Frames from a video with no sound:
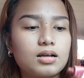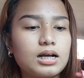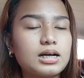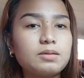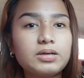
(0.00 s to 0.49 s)

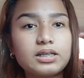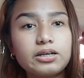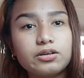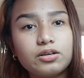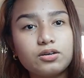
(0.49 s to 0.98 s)

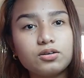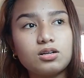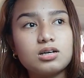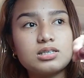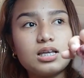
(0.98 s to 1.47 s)
Gagamitin ko yung
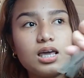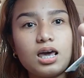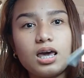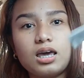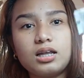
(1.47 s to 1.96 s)

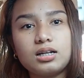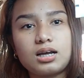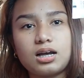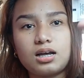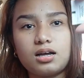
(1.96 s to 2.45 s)
Glossier na